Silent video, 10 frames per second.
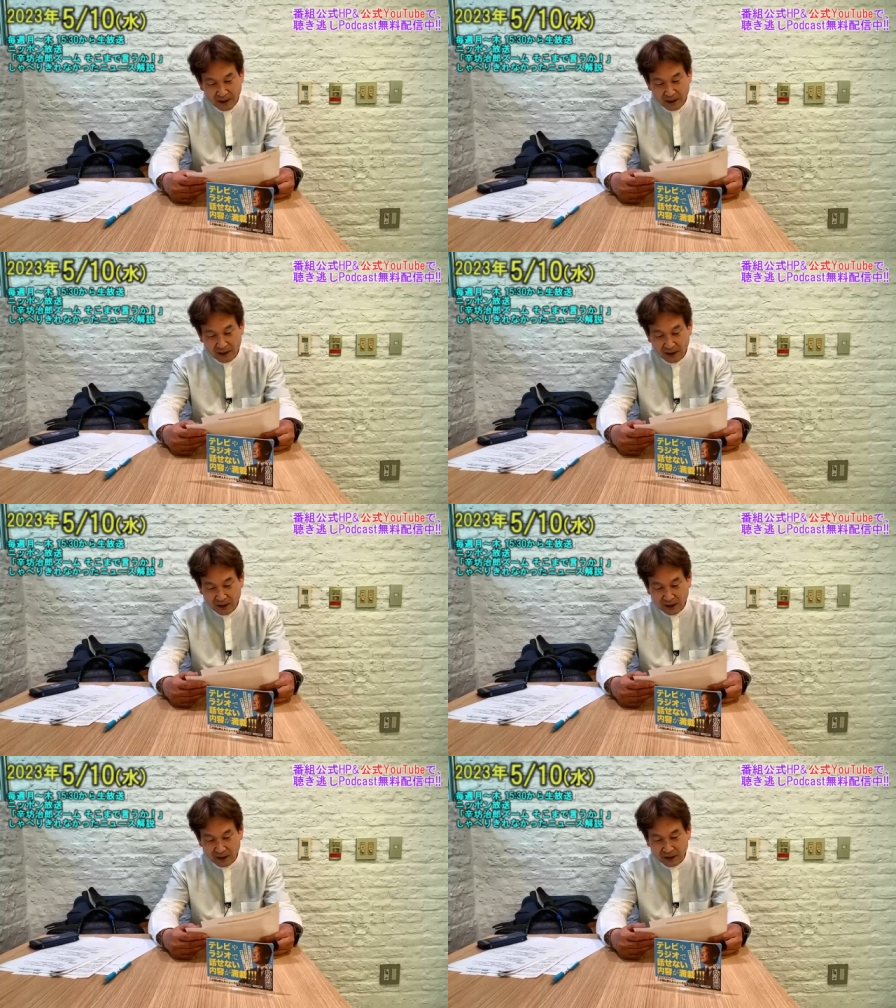
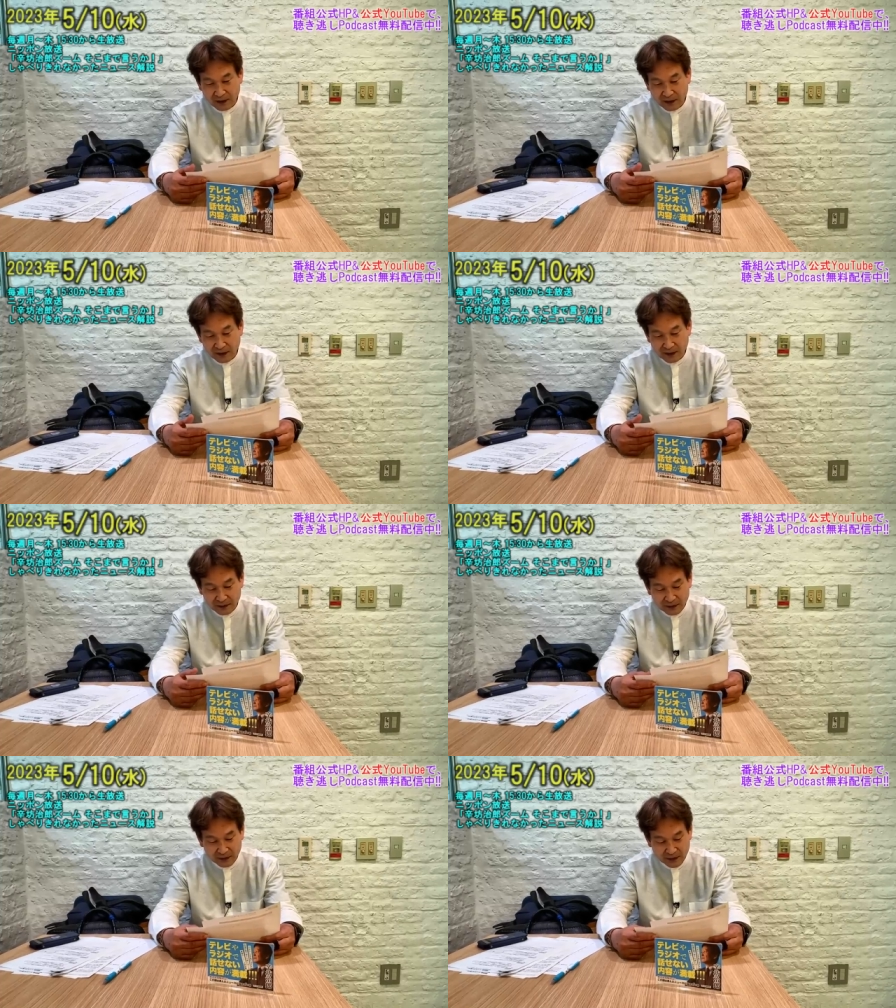
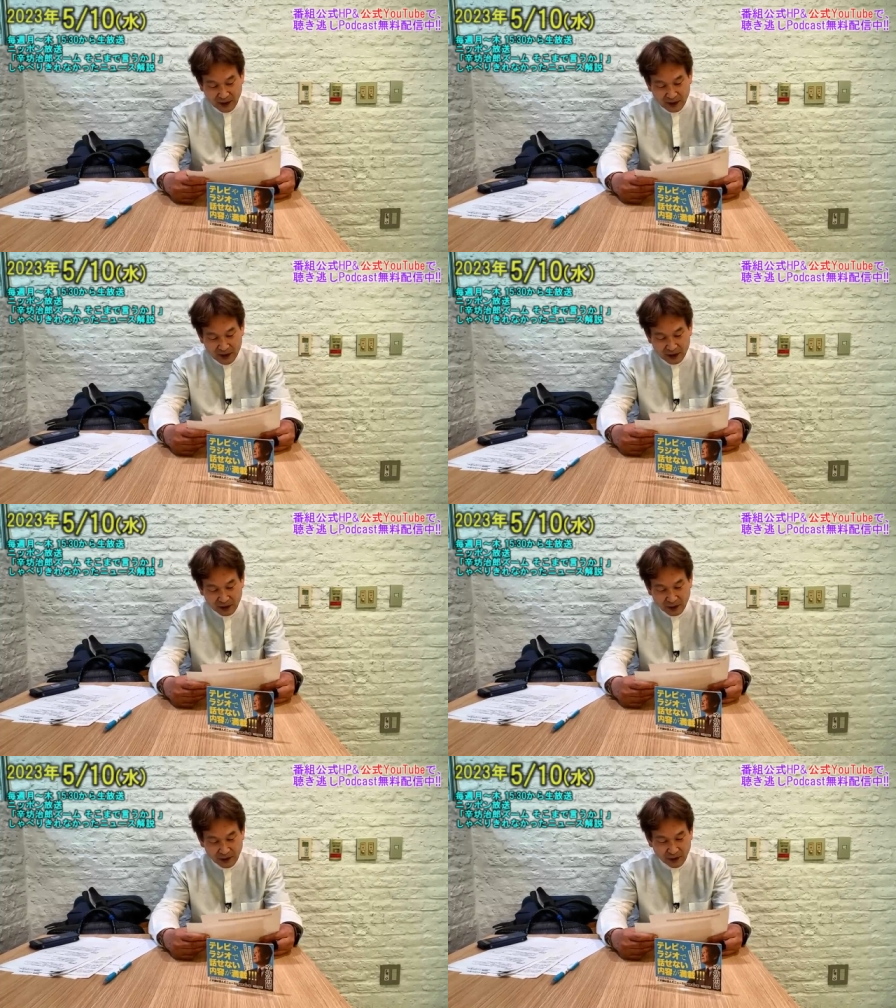えー、ウクライナ
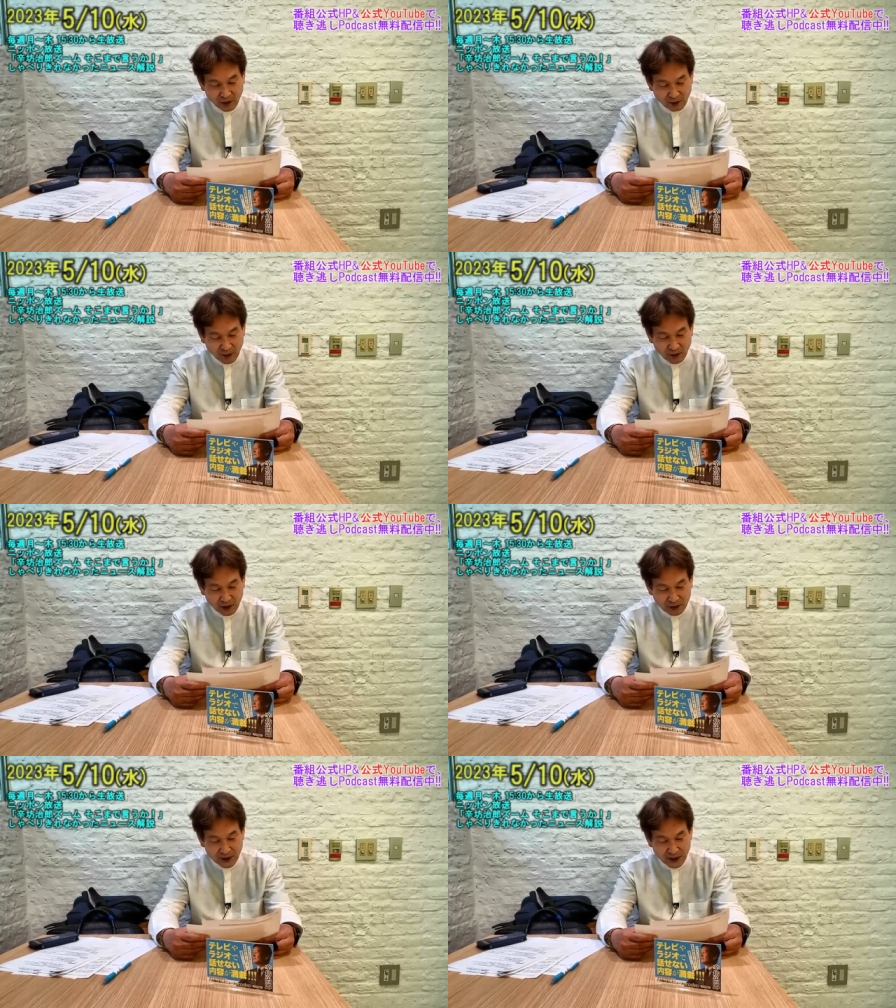侵攻以降もこ
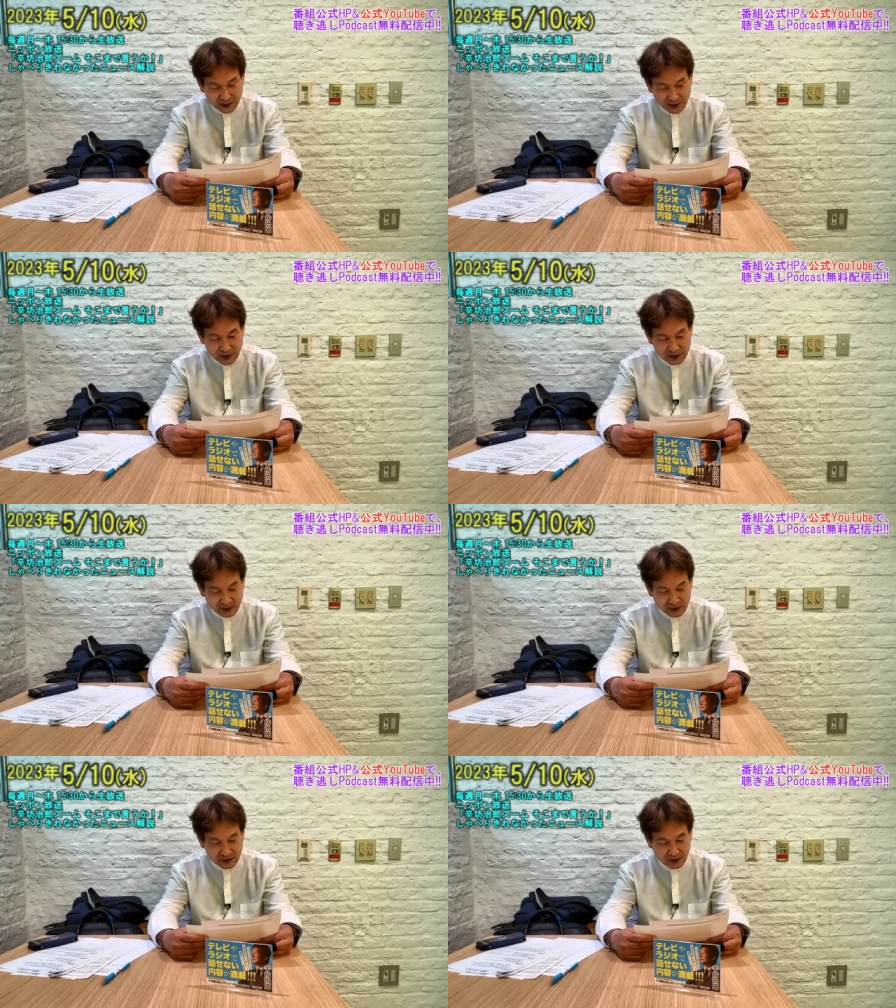れは増え
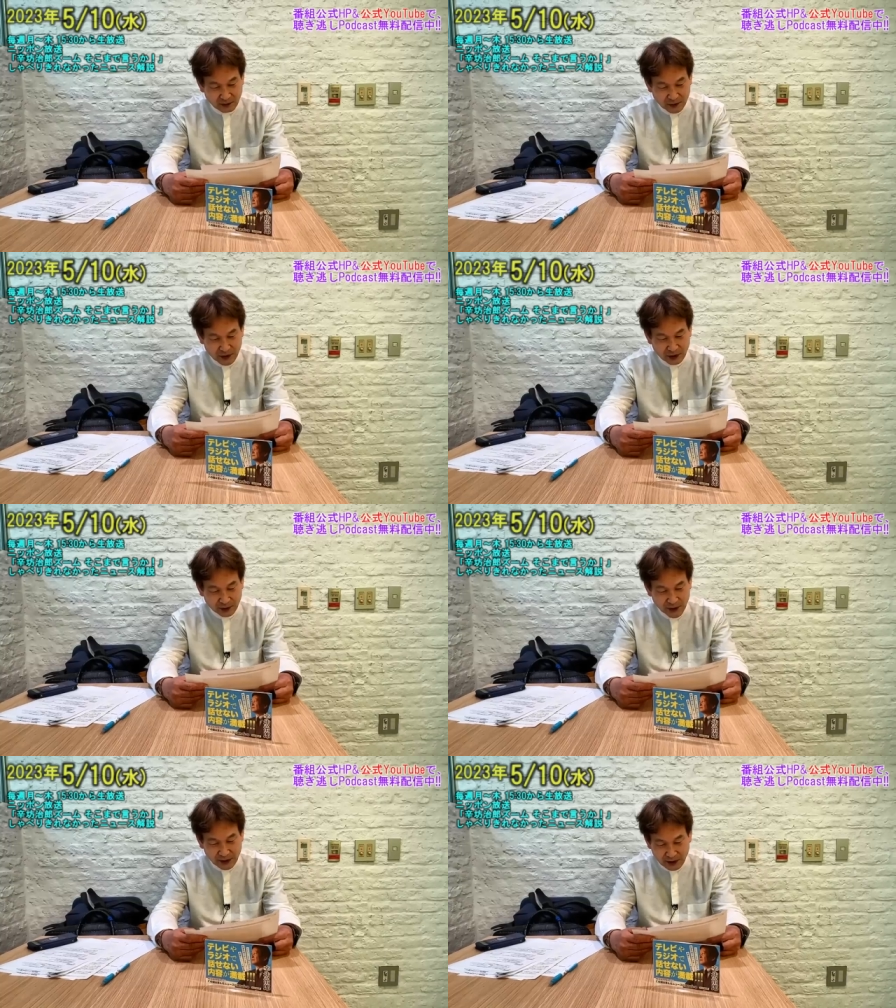実はむしろ
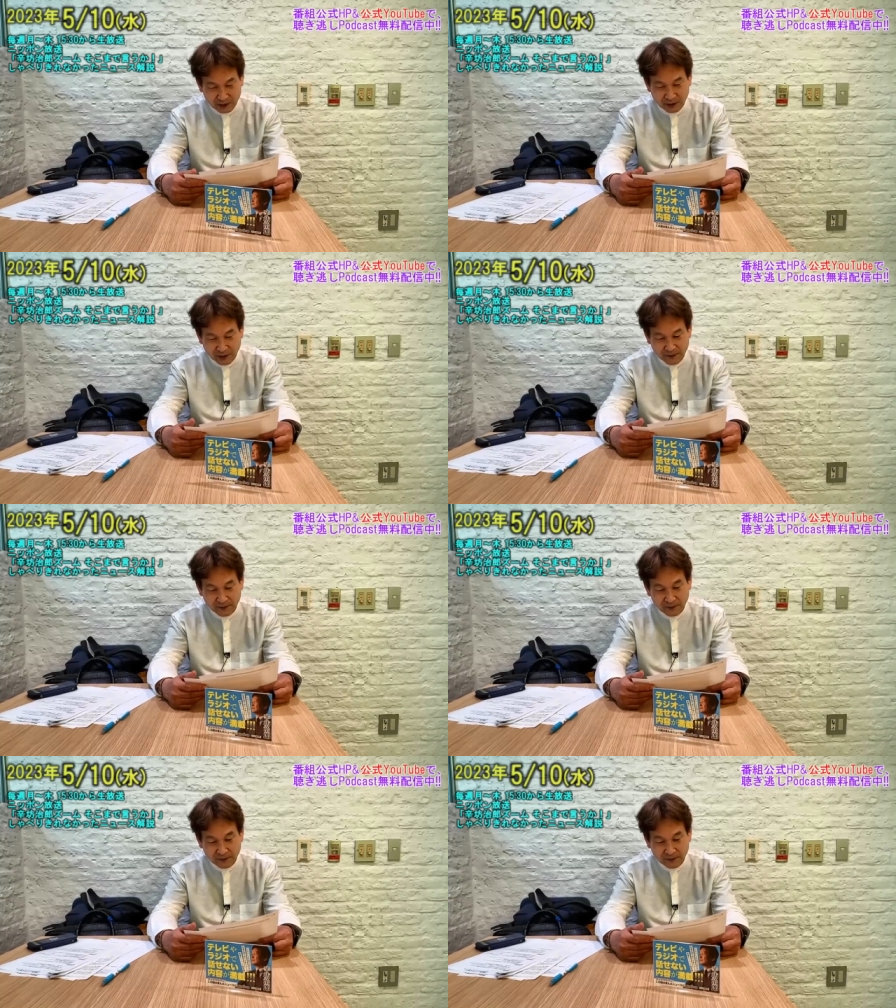増えてると